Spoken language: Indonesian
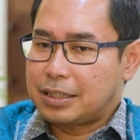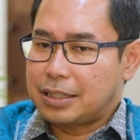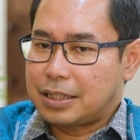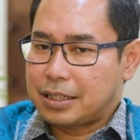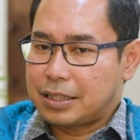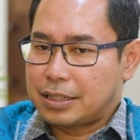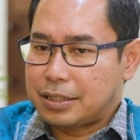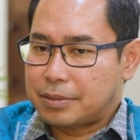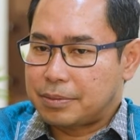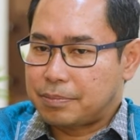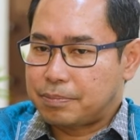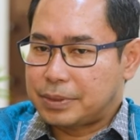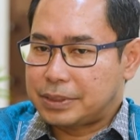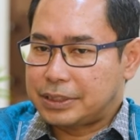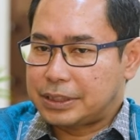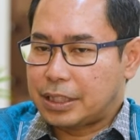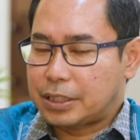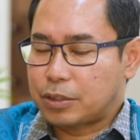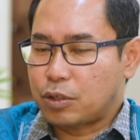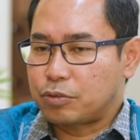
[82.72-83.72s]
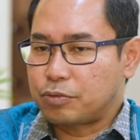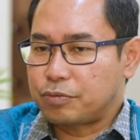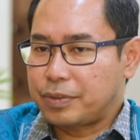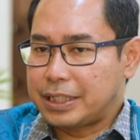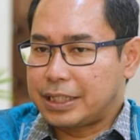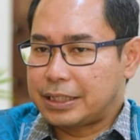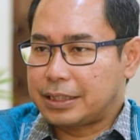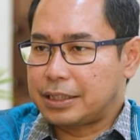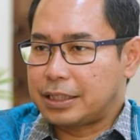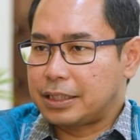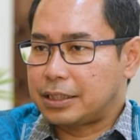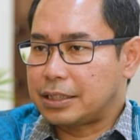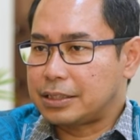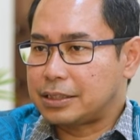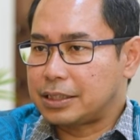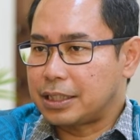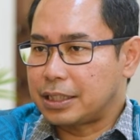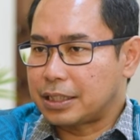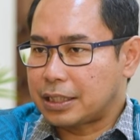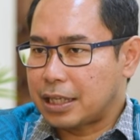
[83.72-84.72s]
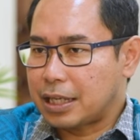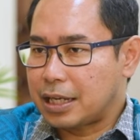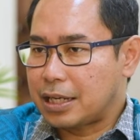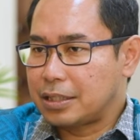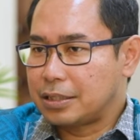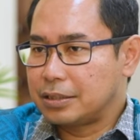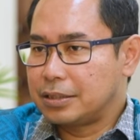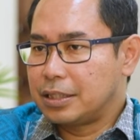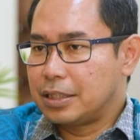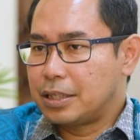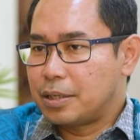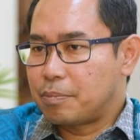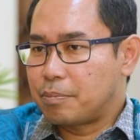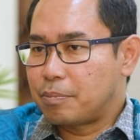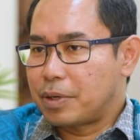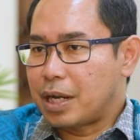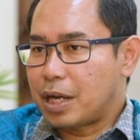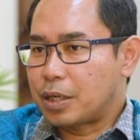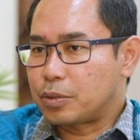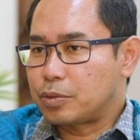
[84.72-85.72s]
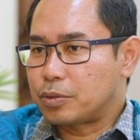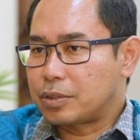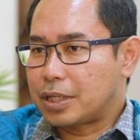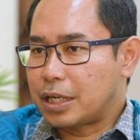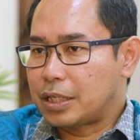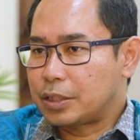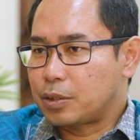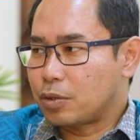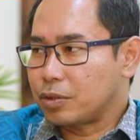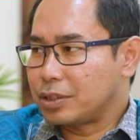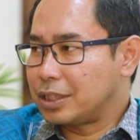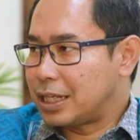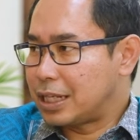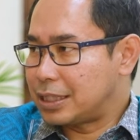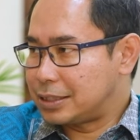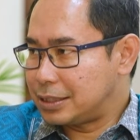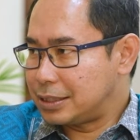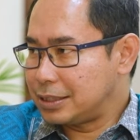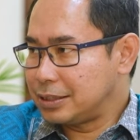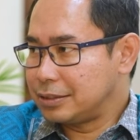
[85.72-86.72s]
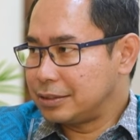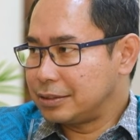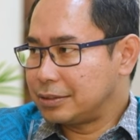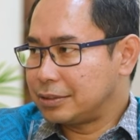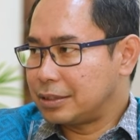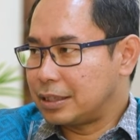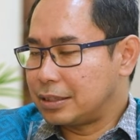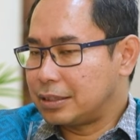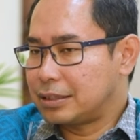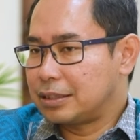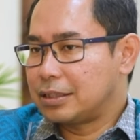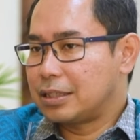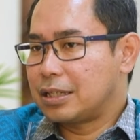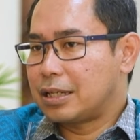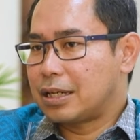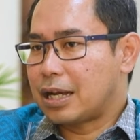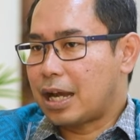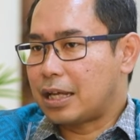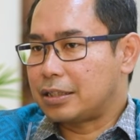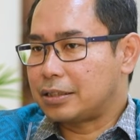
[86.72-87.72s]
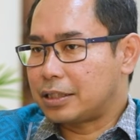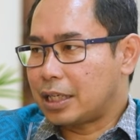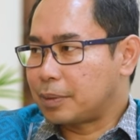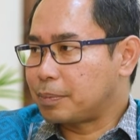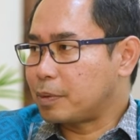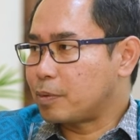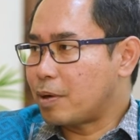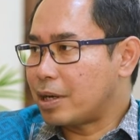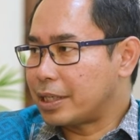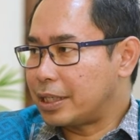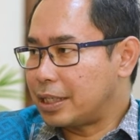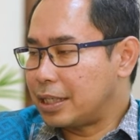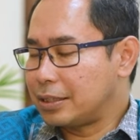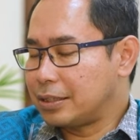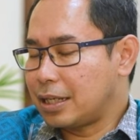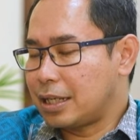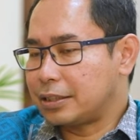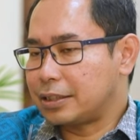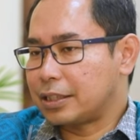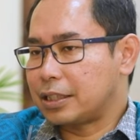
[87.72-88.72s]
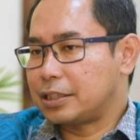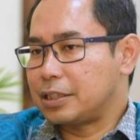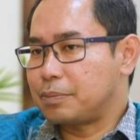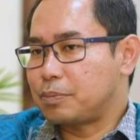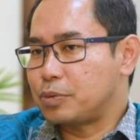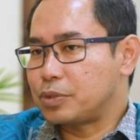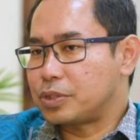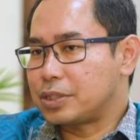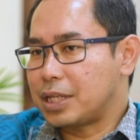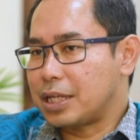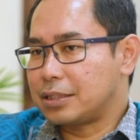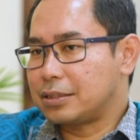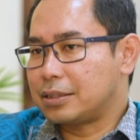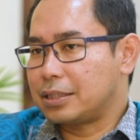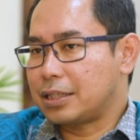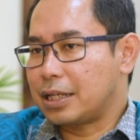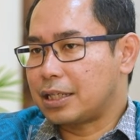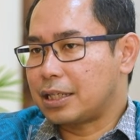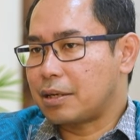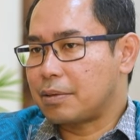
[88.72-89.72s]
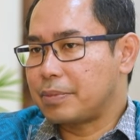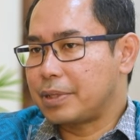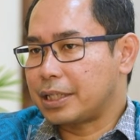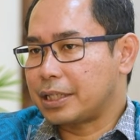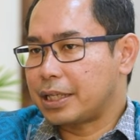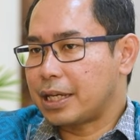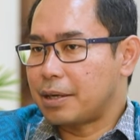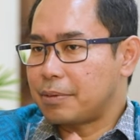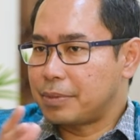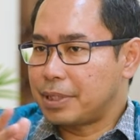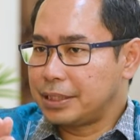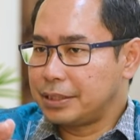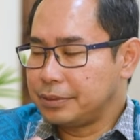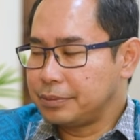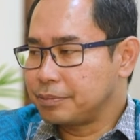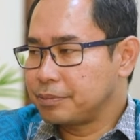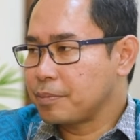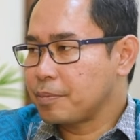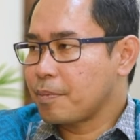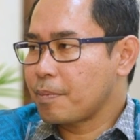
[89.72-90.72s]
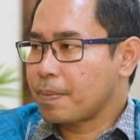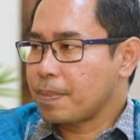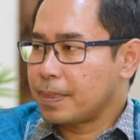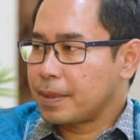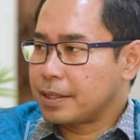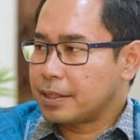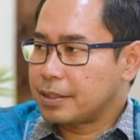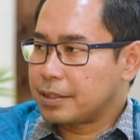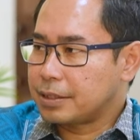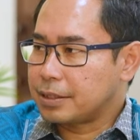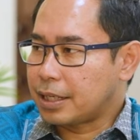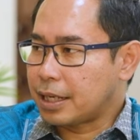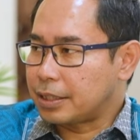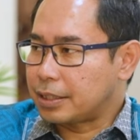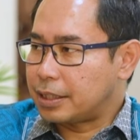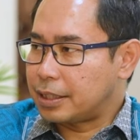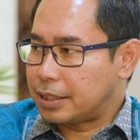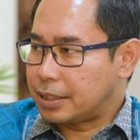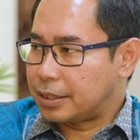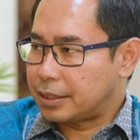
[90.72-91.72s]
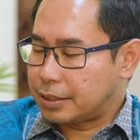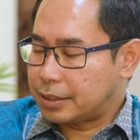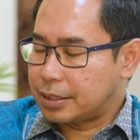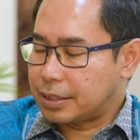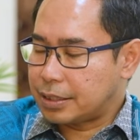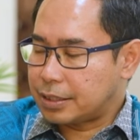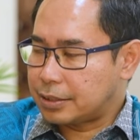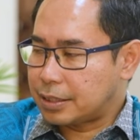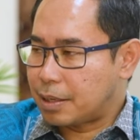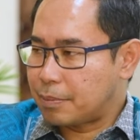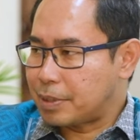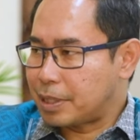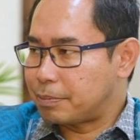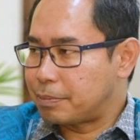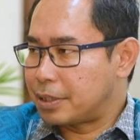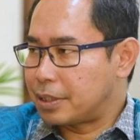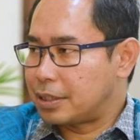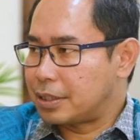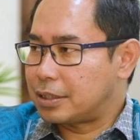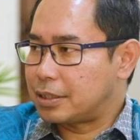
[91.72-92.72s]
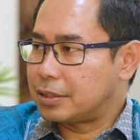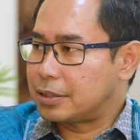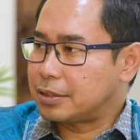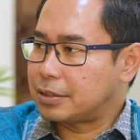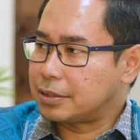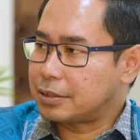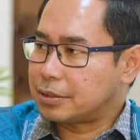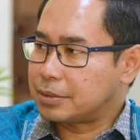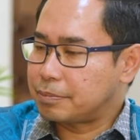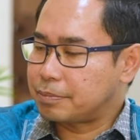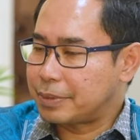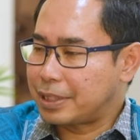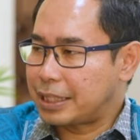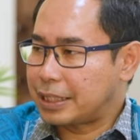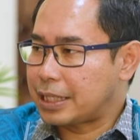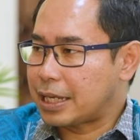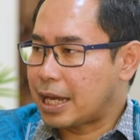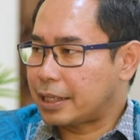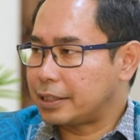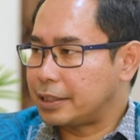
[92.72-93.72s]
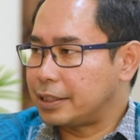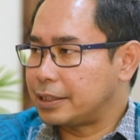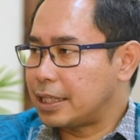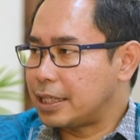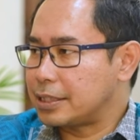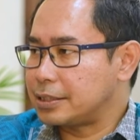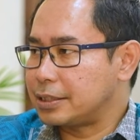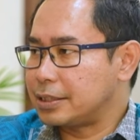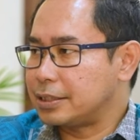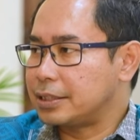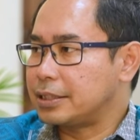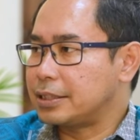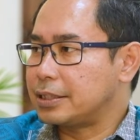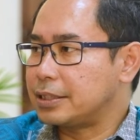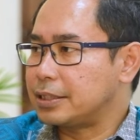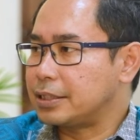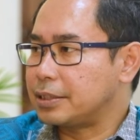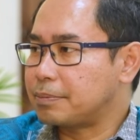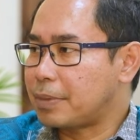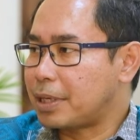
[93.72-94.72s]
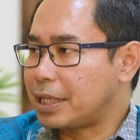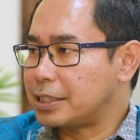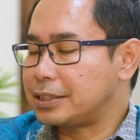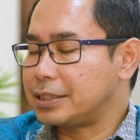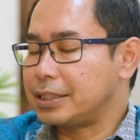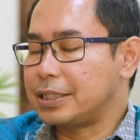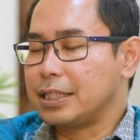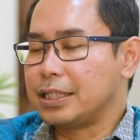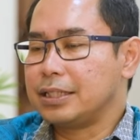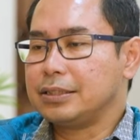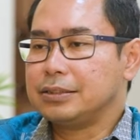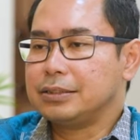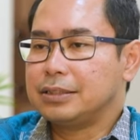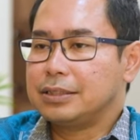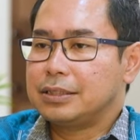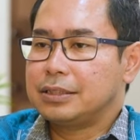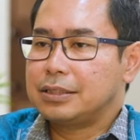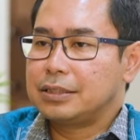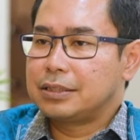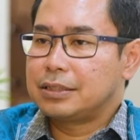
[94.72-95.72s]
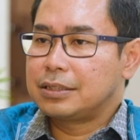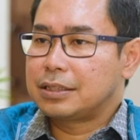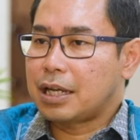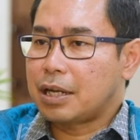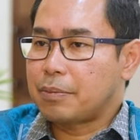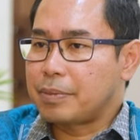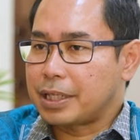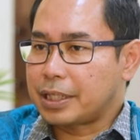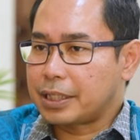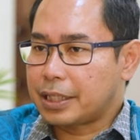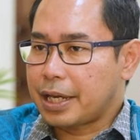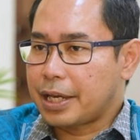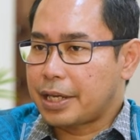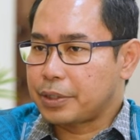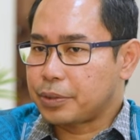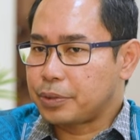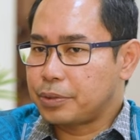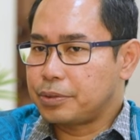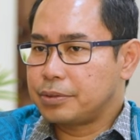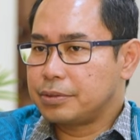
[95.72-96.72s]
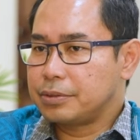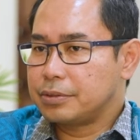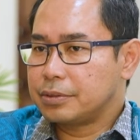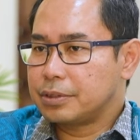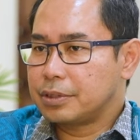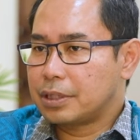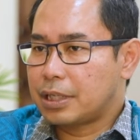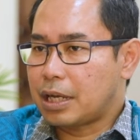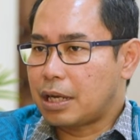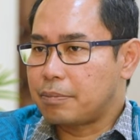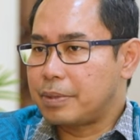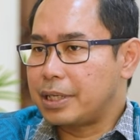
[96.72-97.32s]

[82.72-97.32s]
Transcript: ada pecah konflik, kita segera melakukan koordinasi antar perwakilan antara di pusat dengan KBRI Aman karena Aman memiliki akreditasi di Palestina, KBRI Kairo